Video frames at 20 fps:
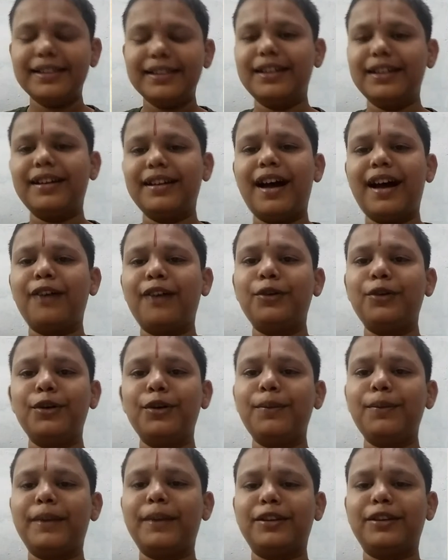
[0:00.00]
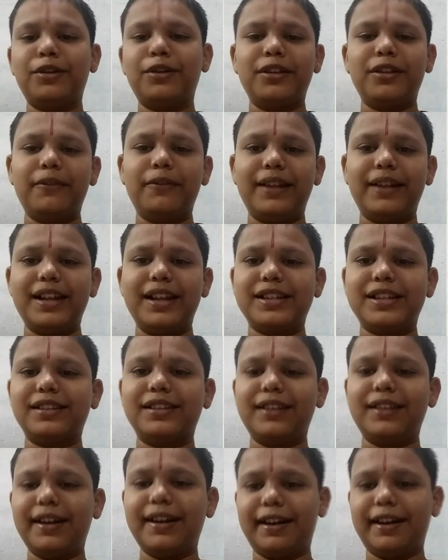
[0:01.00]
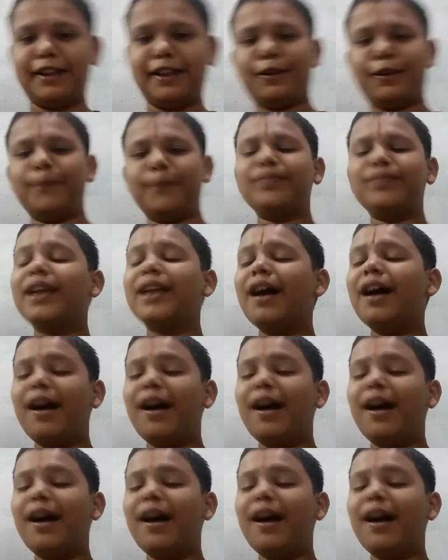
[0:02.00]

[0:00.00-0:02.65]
திருநாங்கூர் பதினோரு திவ்ய தேசத்துல நடக்கும்